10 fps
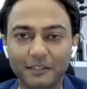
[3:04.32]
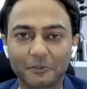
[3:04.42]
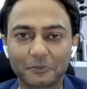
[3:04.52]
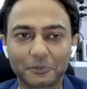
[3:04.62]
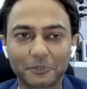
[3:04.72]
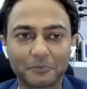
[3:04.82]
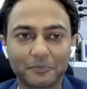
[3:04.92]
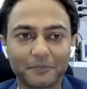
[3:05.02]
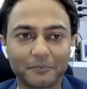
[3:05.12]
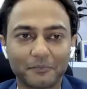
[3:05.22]
नौ सौ
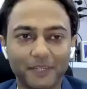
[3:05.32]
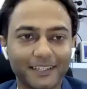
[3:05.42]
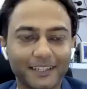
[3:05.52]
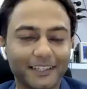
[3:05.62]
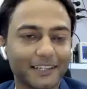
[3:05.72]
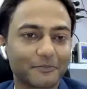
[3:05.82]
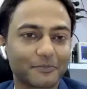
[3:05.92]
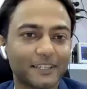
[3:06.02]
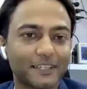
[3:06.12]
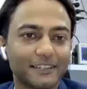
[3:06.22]
नब्बे बच गए
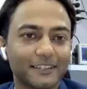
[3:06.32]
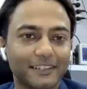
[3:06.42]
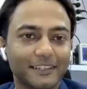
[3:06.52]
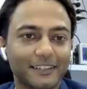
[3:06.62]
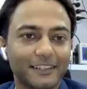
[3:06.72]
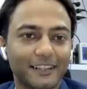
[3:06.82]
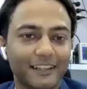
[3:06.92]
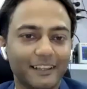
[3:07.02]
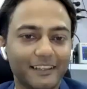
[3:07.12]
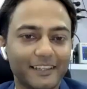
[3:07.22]
आपके
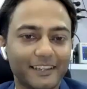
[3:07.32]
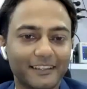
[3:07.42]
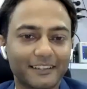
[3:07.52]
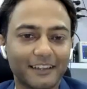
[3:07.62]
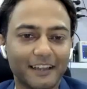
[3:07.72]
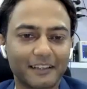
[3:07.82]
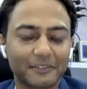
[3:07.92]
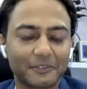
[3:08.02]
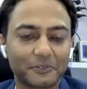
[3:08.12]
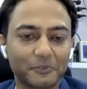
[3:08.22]
एक लाख
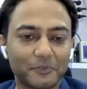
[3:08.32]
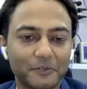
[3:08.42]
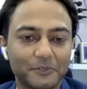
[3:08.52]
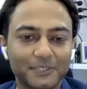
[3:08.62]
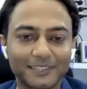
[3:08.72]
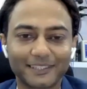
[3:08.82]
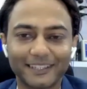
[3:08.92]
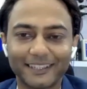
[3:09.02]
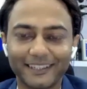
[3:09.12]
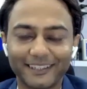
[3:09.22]
कुछ रुपए उस
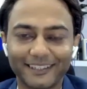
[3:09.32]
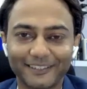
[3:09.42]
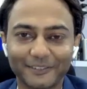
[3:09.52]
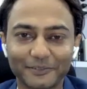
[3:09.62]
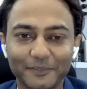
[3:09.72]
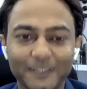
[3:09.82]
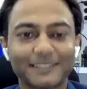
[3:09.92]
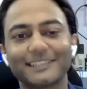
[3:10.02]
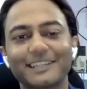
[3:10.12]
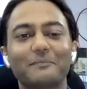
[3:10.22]
उस
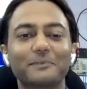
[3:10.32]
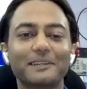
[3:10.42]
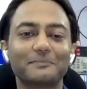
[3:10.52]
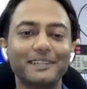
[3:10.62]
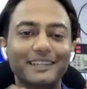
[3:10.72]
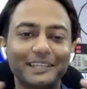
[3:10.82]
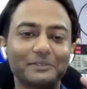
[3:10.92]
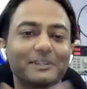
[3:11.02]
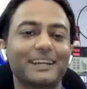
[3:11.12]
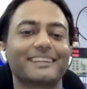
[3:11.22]
पैसे से आपने अपनी नई
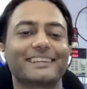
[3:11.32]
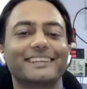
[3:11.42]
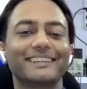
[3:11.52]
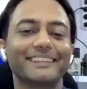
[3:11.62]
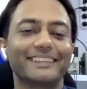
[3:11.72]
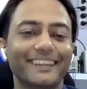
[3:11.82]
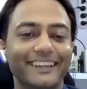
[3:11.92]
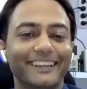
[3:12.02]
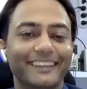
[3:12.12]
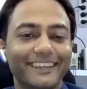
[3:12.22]
दुकान की
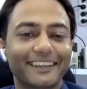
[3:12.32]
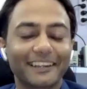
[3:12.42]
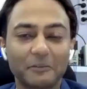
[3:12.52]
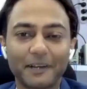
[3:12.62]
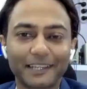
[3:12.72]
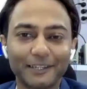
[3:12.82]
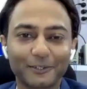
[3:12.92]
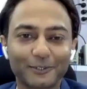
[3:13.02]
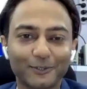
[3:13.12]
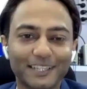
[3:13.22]
ये कर ली बाकी
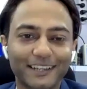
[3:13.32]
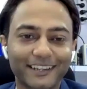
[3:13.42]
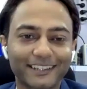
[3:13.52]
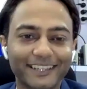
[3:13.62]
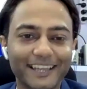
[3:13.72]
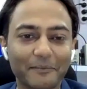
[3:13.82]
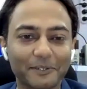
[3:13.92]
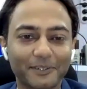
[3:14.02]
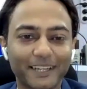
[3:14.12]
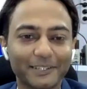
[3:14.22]
लोग टूल्स खरीदते हैं
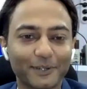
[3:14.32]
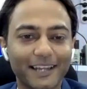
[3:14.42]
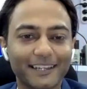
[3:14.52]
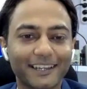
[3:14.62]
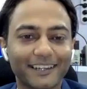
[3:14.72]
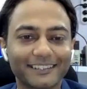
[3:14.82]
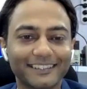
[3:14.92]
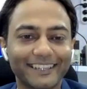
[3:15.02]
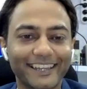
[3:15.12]
आपने तो नई दुकान ही खरीद ली